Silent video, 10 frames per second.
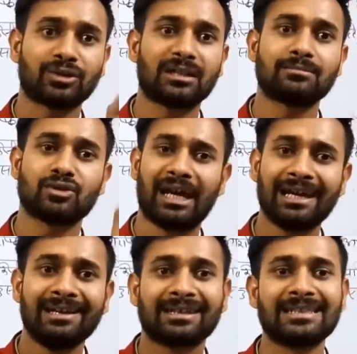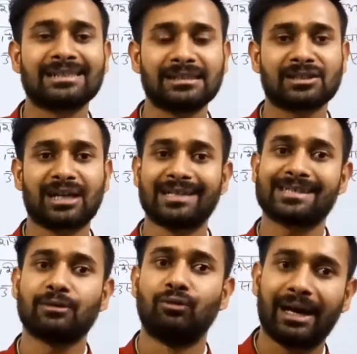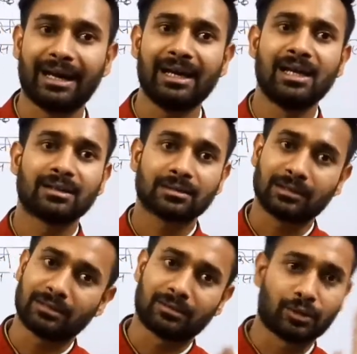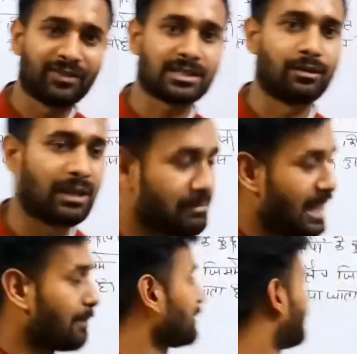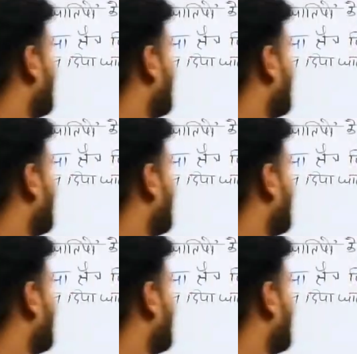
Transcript: उद्गम जो है किस स्थान से हुआ है तो फसलों की हम यहाँ पर